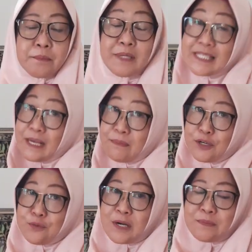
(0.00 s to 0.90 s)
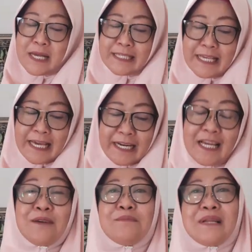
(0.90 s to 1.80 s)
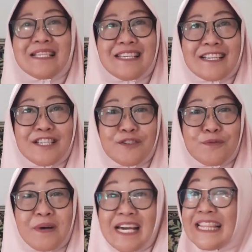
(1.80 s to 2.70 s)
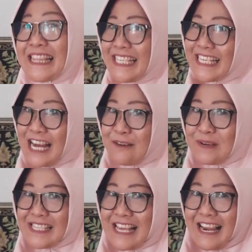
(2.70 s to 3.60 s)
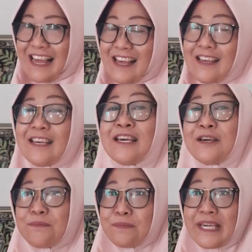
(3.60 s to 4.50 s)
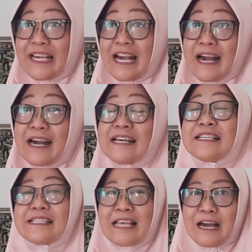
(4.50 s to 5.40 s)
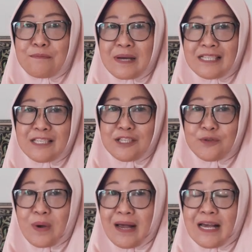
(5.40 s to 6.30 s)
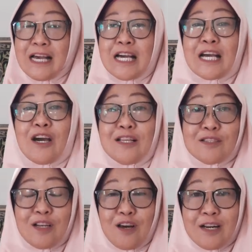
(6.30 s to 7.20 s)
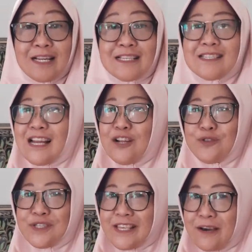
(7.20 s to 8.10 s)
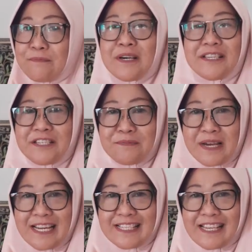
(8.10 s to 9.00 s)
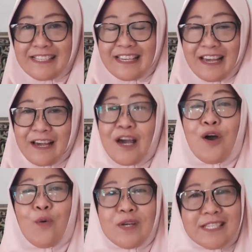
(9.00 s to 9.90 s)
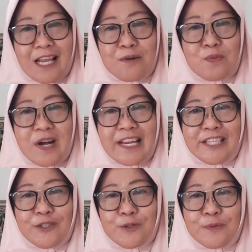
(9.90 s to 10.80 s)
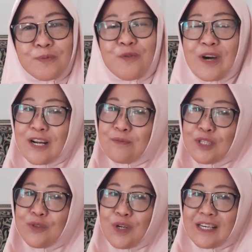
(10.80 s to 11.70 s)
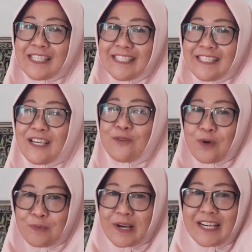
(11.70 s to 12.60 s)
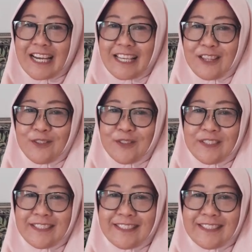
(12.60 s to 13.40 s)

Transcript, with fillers: Bersama rumah belajar, belajar di rumah tidak masalah. BK sahabat siswa, konselor selalu siap di mana saja. Wassalamualaikum warahmatullahi wabarakatuh.